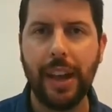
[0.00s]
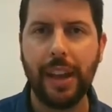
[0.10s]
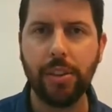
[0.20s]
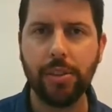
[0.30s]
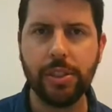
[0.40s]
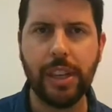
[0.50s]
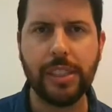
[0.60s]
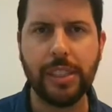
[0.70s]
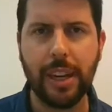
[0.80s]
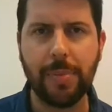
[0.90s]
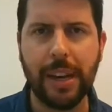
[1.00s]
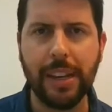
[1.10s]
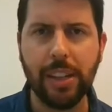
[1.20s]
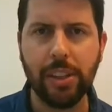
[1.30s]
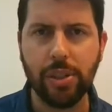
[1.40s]
A neurociência trabalha
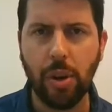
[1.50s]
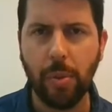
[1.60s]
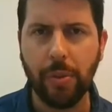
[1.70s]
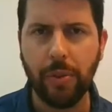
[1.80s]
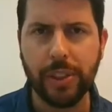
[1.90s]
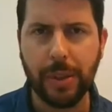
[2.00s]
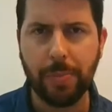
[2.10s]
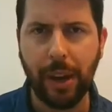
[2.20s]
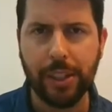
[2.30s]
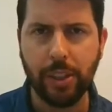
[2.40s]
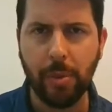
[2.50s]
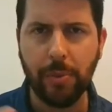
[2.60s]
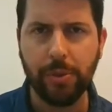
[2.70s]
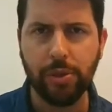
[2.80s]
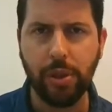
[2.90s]
isso, de como você pode, como
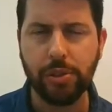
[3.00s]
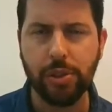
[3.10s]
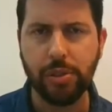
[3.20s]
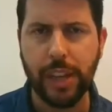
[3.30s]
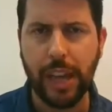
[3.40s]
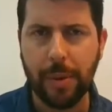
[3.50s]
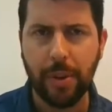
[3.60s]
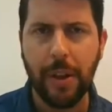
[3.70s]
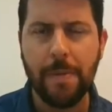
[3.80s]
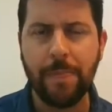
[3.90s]
funciona o seu cérebro,